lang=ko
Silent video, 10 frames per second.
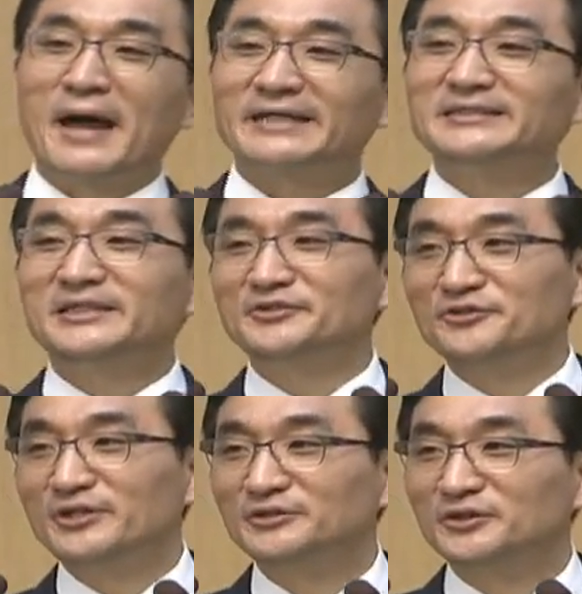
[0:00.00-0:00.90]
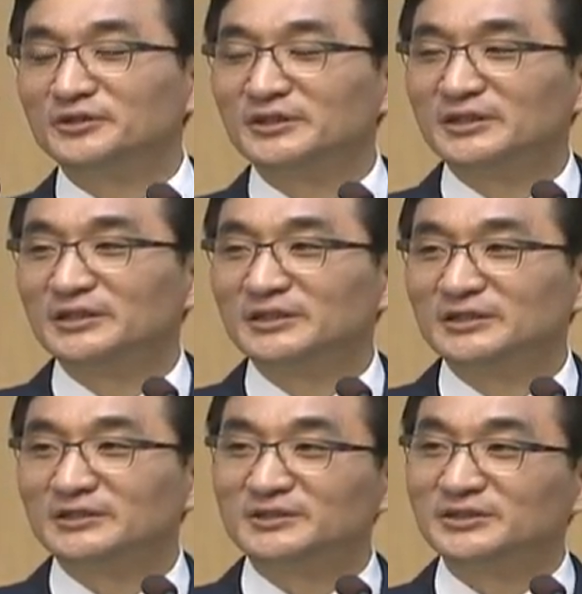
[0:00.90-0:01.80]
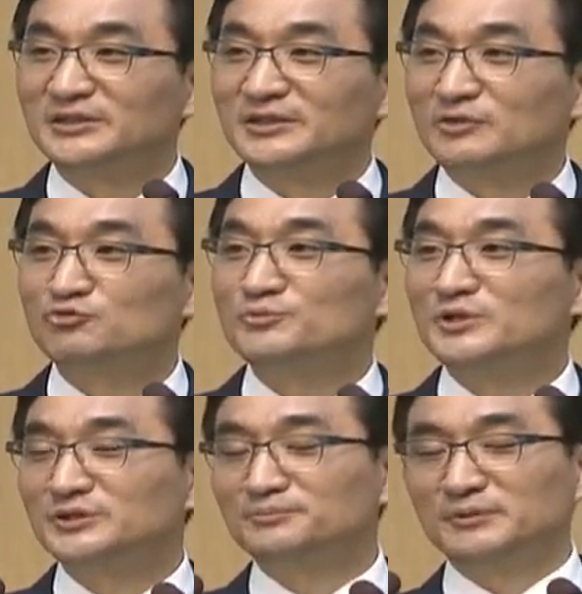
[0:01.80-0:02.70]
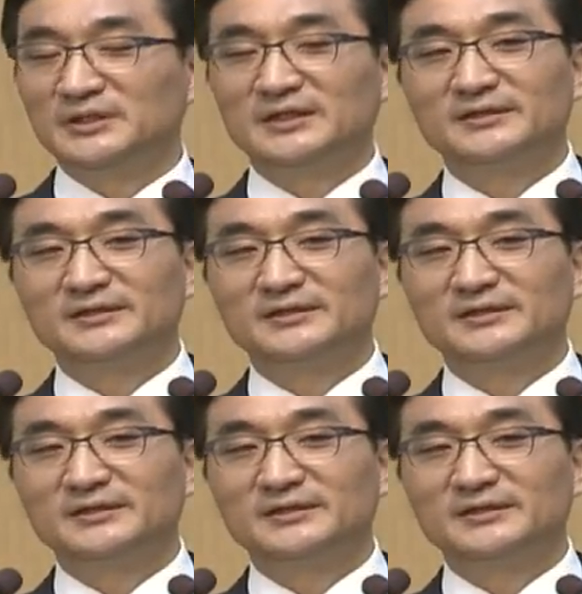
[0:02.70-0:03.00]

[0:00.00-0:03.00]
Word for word: 바리새인이 되는 것 그것이 그의 꿈이었습니다.